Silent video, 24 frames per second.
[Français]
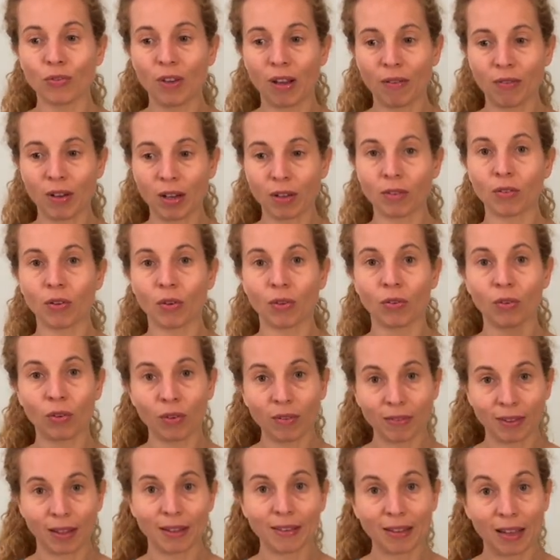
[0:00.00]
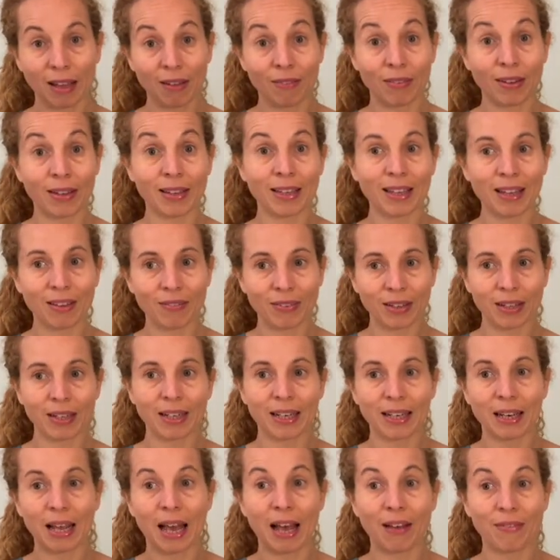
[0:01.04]
vais avoir tendance à travailler
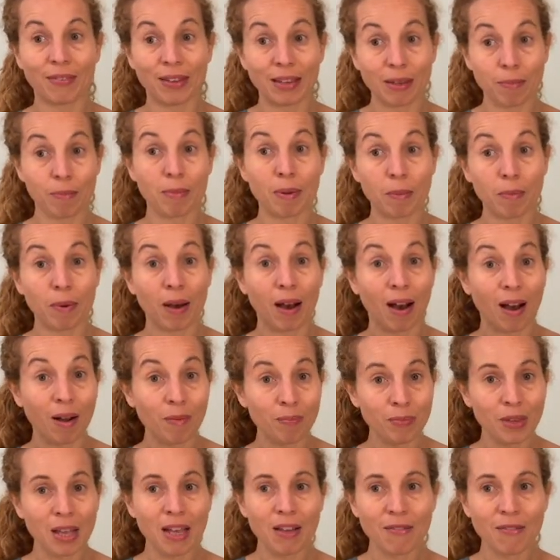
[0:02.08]
avec, avec mes bras.